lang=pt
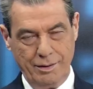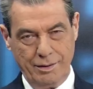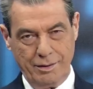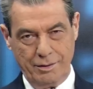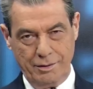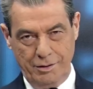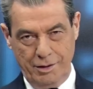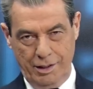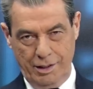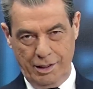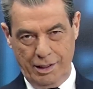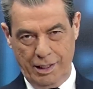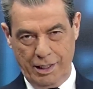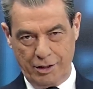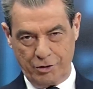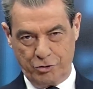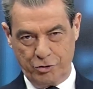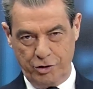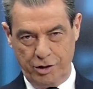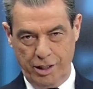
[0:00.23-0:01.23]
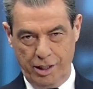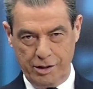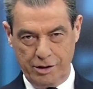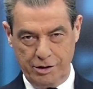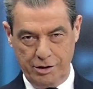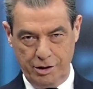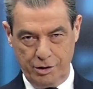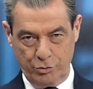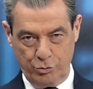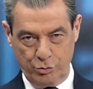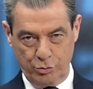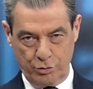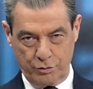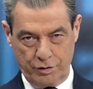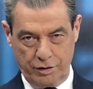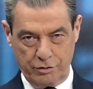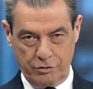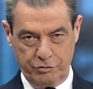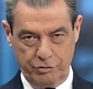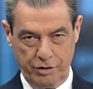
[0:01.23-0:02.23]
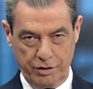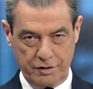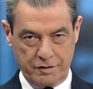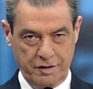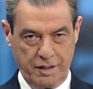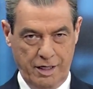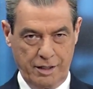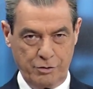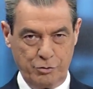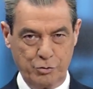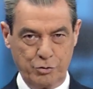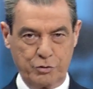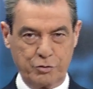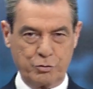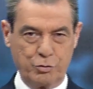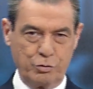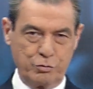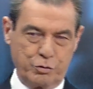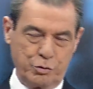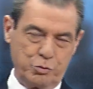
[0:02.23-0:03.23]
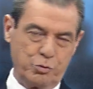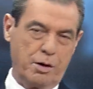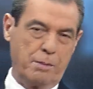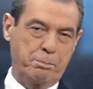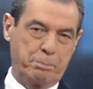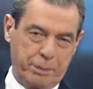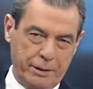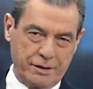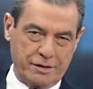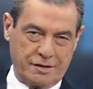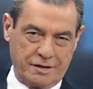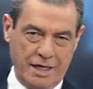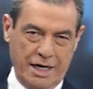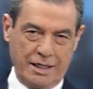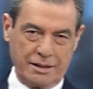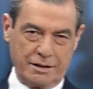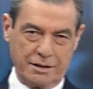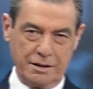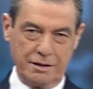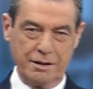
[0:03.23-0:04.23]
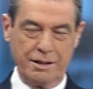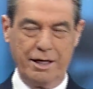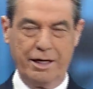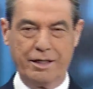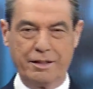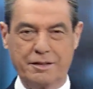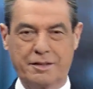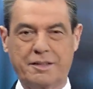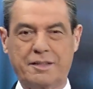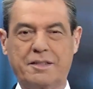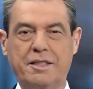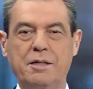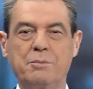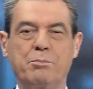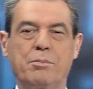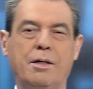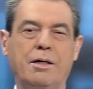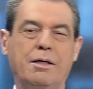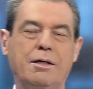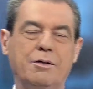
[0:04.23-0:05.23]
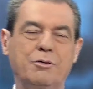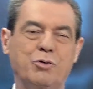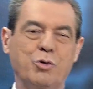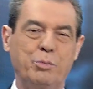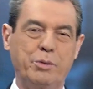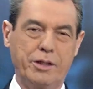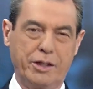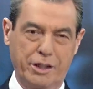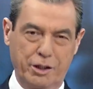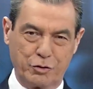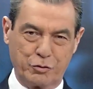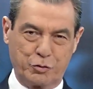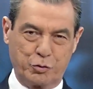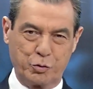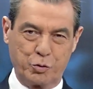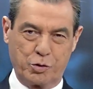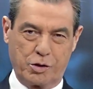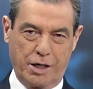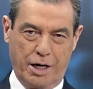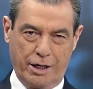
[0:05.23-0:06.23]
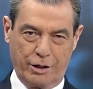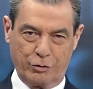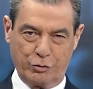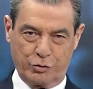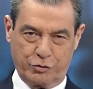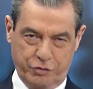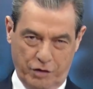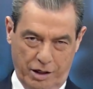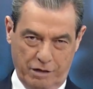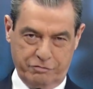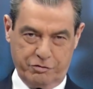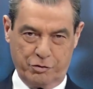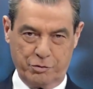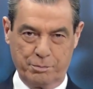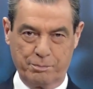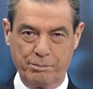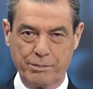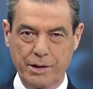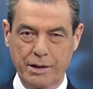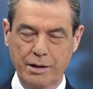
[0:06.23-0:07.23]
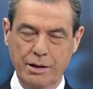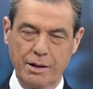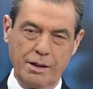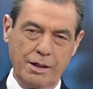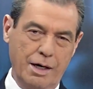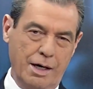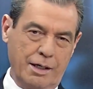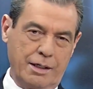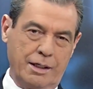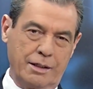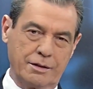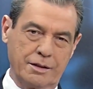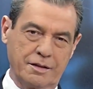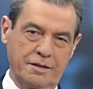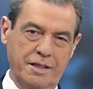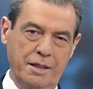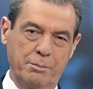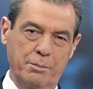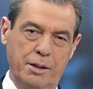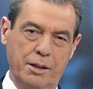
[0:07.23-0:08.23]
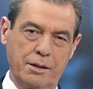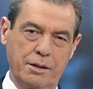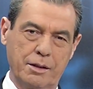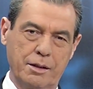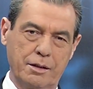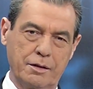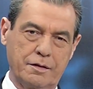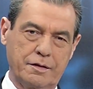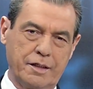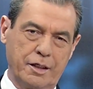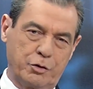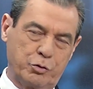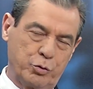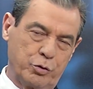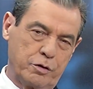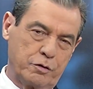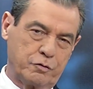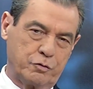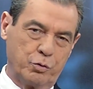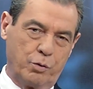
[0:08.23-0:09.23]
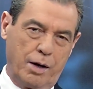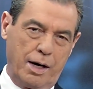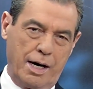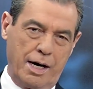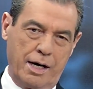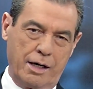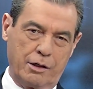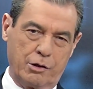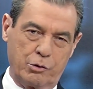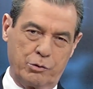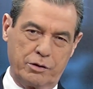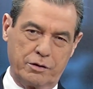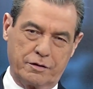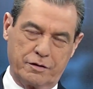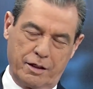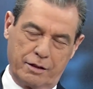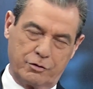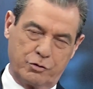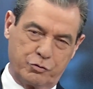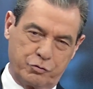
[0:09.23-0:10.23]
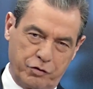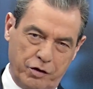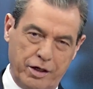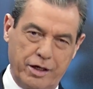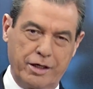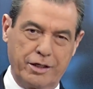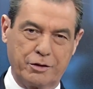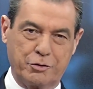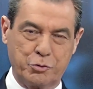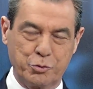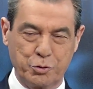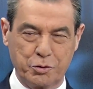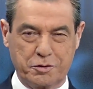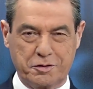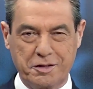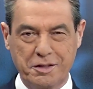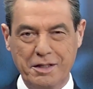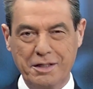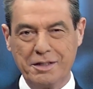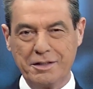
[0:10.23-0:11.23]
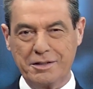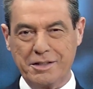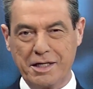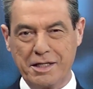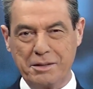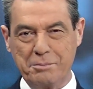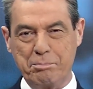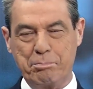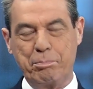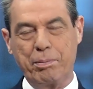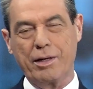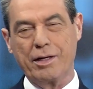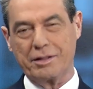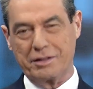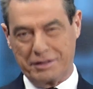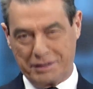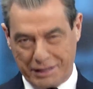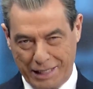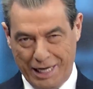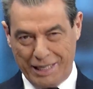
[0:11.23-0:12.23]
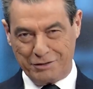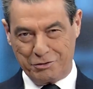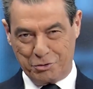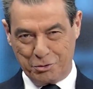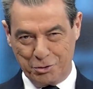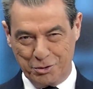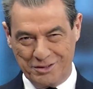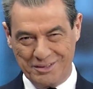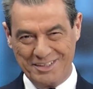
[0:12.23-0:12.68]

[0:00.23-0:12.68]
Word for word: e a artilharia dos adversários continua pesada, em cima do ministro Carlos Fávaro. A cada semana, setores do agro insatisfeitos têm plantado